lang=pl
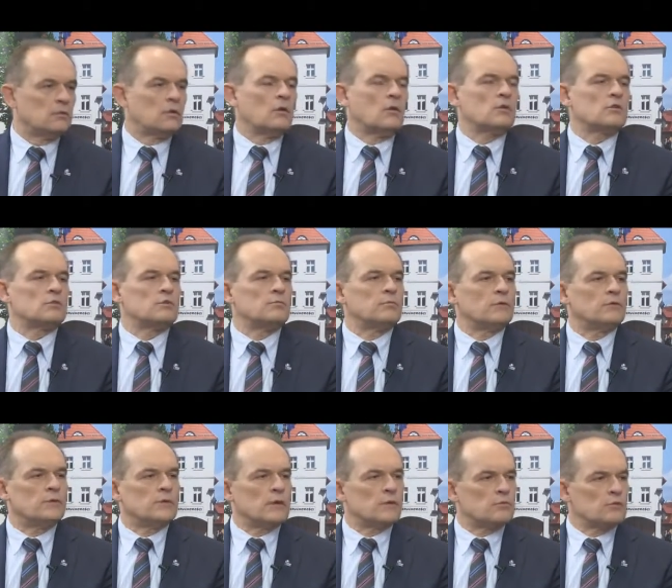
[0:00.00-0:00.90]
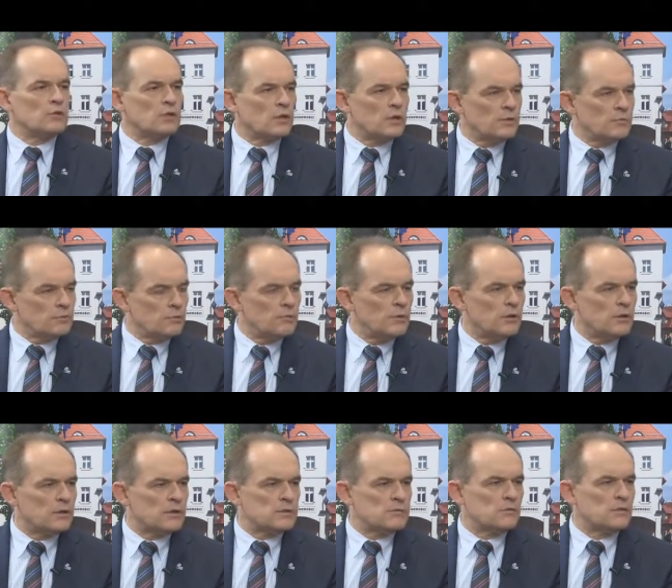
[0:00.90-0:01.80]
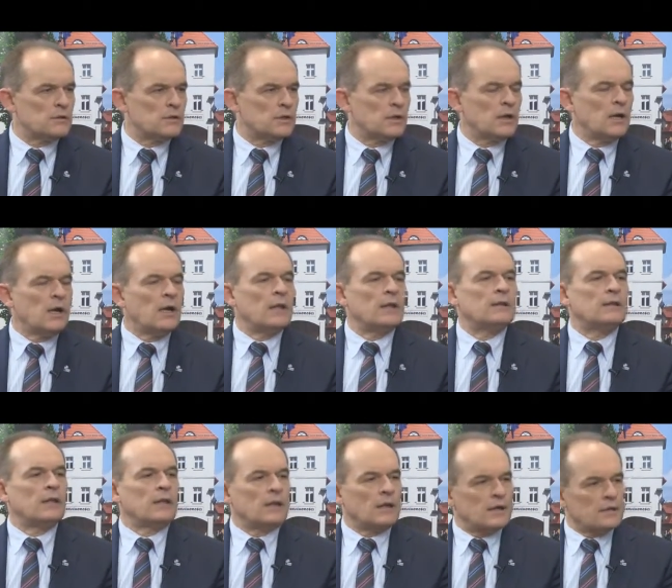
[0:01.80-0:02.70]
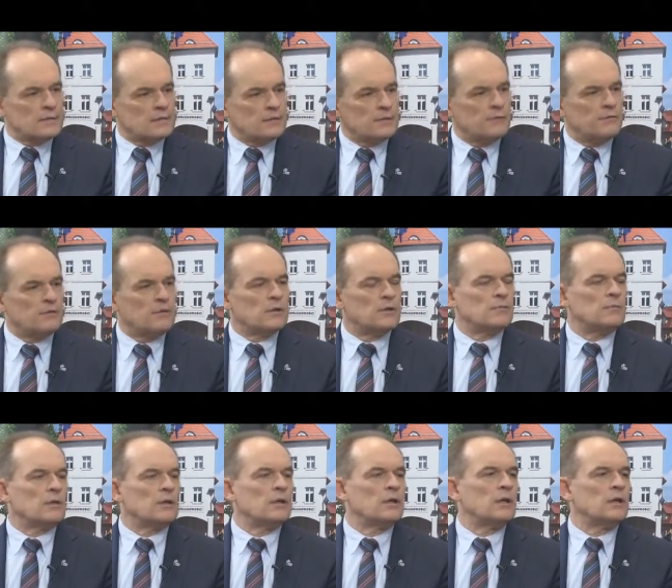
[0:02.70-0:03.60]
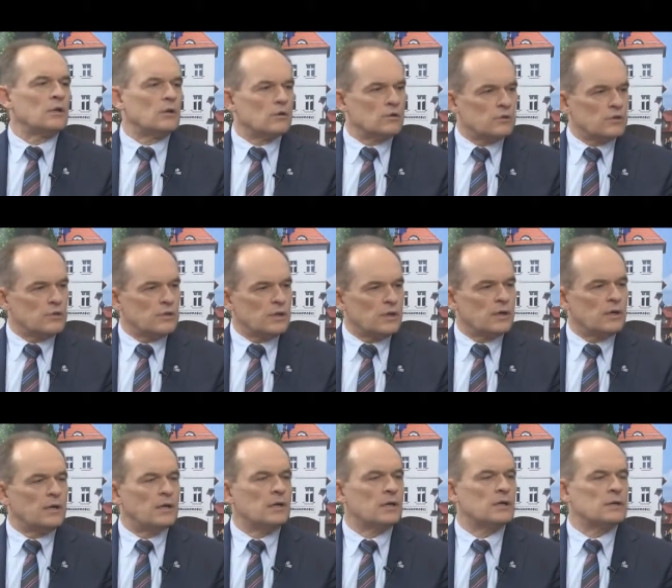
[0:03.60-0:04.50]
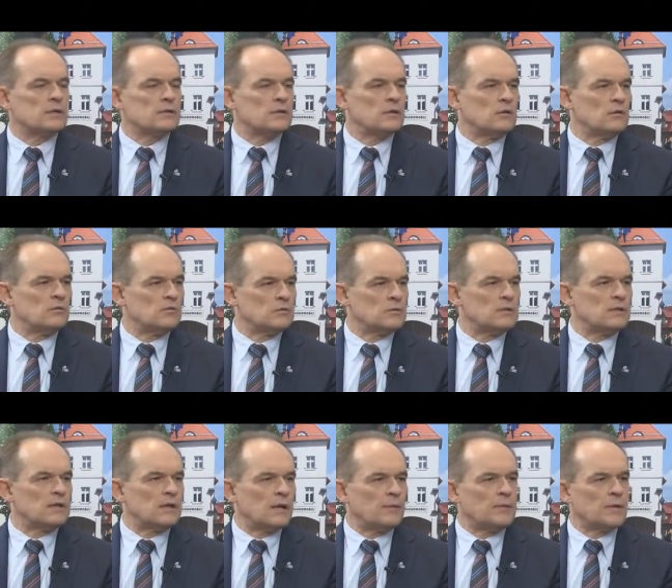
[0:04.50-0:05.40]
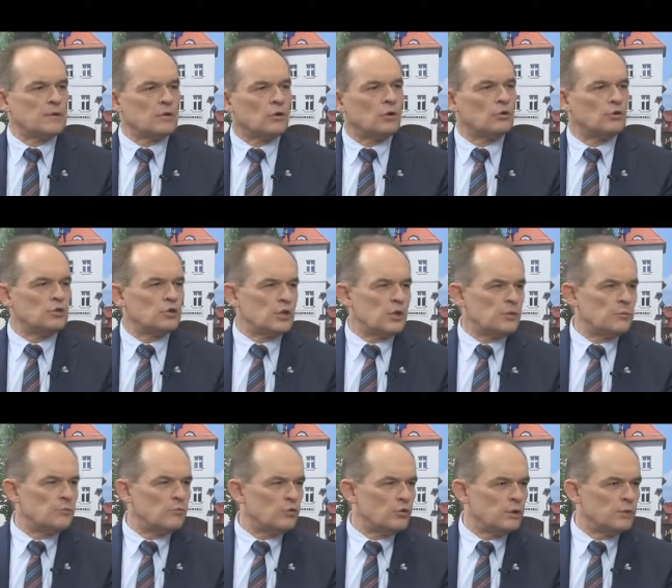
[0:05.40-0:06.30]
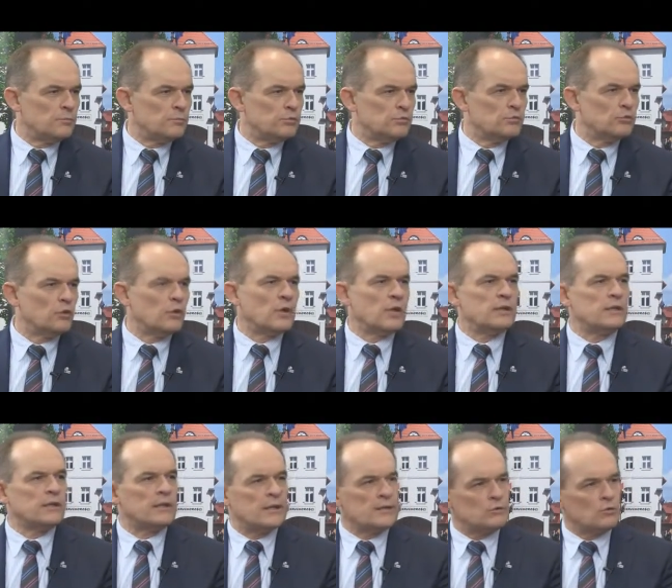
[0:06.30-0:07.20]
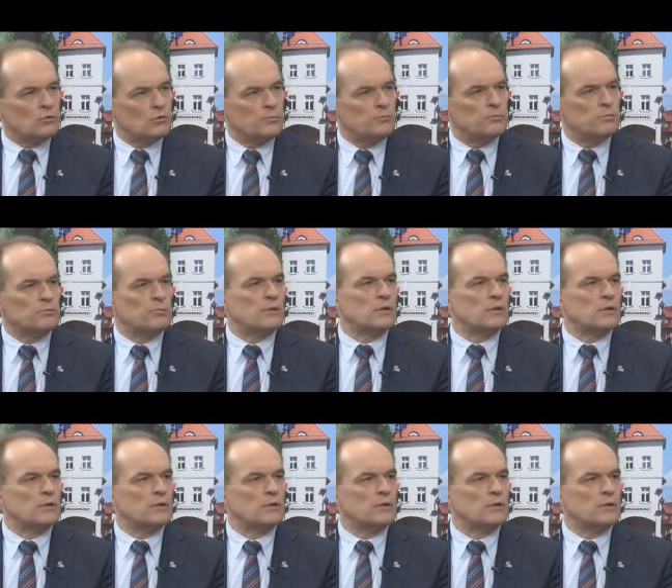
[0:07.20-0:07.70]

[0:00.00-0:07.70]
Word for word: to o czym powiedziałem 4,5 miliona złotych, teraz firmy rocznie chcą zarabiać od 7,5 do 11,5